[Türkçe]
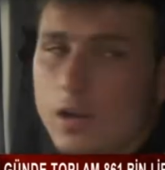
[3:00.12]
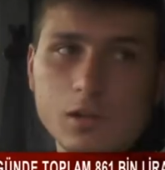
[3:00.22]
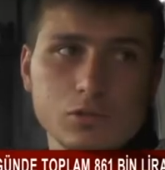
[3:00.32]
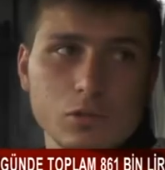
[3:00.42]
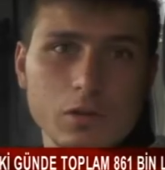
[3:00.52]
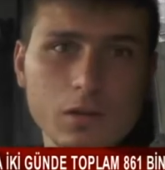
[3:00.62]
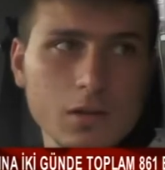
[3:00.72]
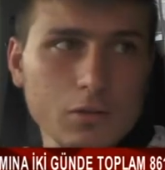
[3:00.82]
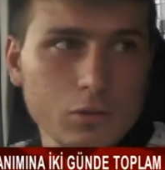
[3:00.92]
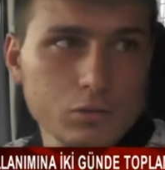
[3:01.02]

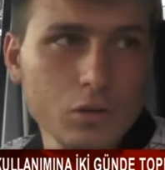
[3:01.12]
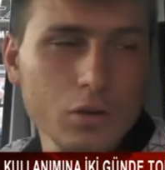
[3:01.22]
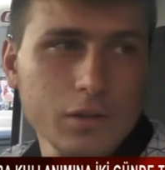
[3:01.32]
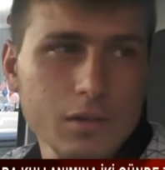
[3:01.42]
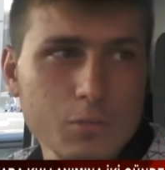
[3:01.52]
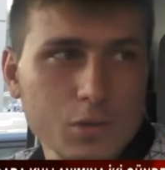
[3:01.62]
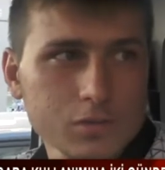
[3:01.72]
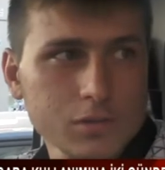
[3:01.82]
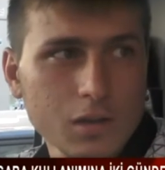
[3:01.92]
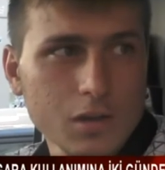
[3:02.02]
Direksiyona kontrol
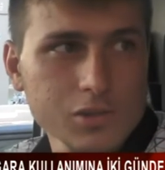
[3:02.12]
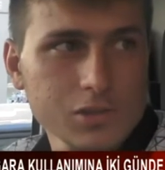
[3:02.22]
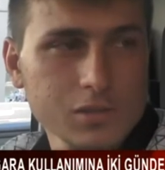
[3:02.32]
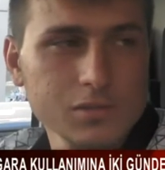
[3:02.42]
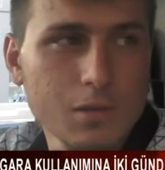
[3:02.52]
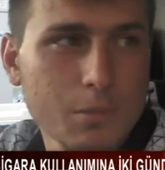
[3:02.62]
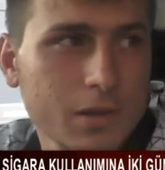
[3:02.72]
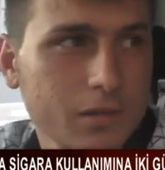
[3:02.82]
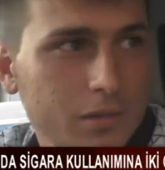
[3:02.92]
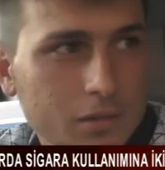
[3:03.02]
edemiyorsun sigara içtiğin
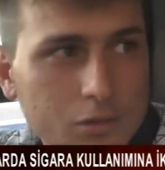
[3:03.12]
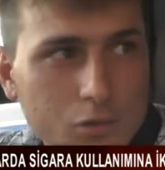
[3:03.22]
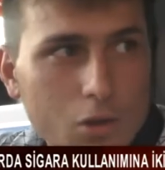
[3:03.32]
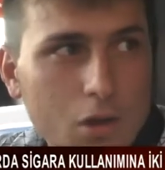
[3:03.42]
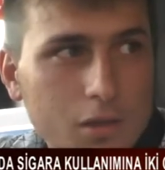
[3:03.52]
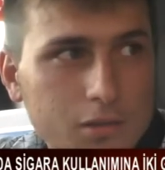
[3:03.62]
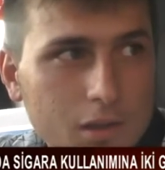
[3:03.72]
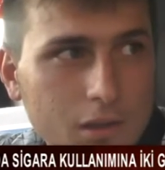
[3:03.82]
zaman. Yola